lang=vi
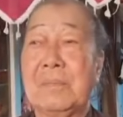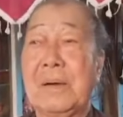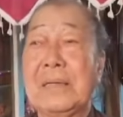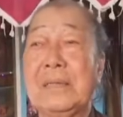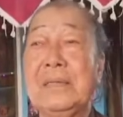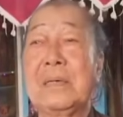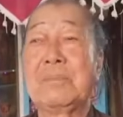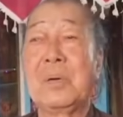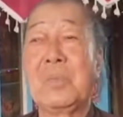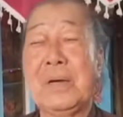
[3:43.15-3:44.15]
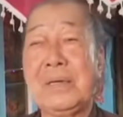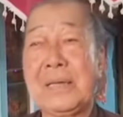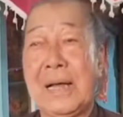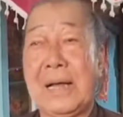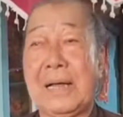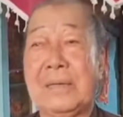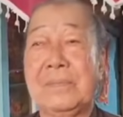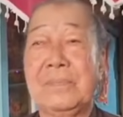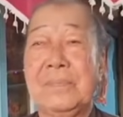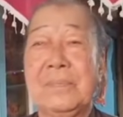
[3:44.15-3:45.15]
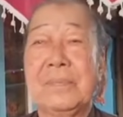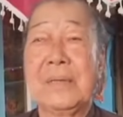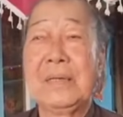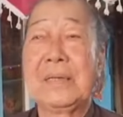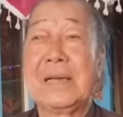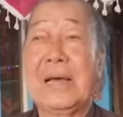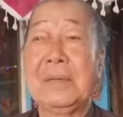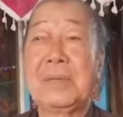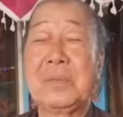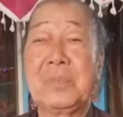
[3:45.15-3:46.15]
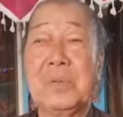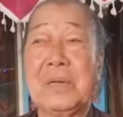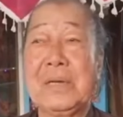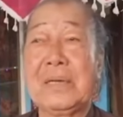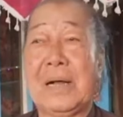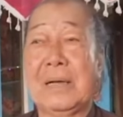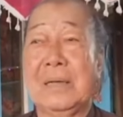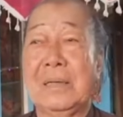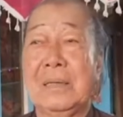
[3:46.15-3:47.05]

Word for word: mà giữ gìn thông báo nước nhà nên vì lẽ mà chúng tôi nghĩ rằng